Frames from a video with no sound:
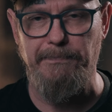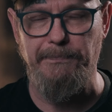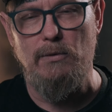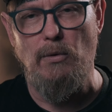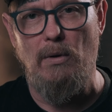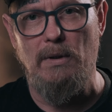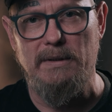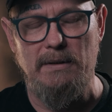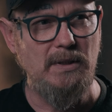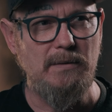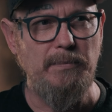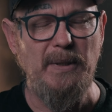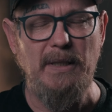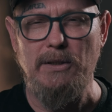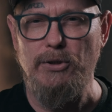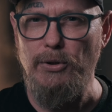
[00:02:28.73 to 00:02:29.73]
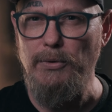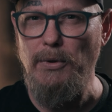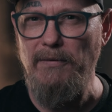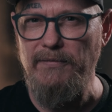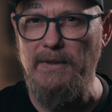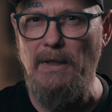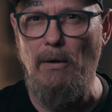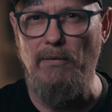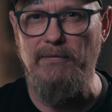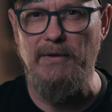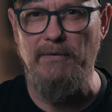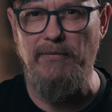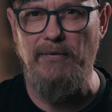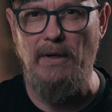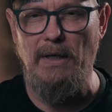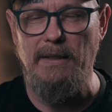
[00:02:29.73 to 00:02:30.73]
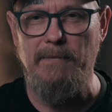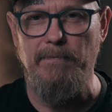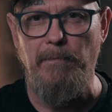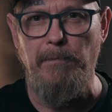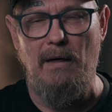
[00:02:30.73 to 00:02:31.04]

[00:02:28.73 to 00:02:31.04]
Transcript: Dort ist mir das schon öfter aufgefallen,